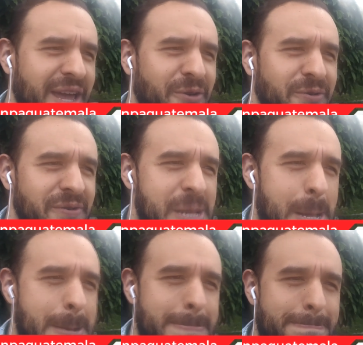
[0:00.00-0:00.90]
¿no?
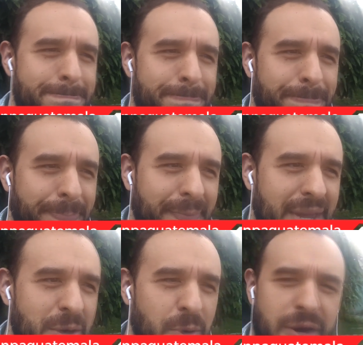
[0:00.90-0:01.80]
Y
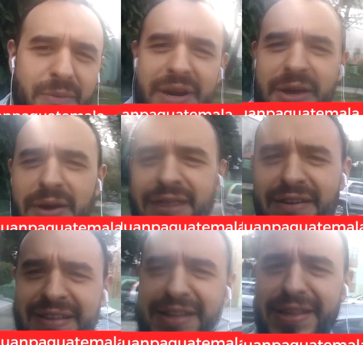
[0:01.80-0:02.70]
bueno, el parqueo era
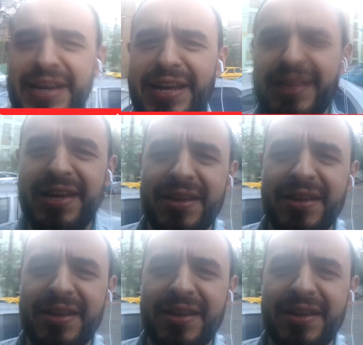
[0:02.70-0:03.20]
bastante grande.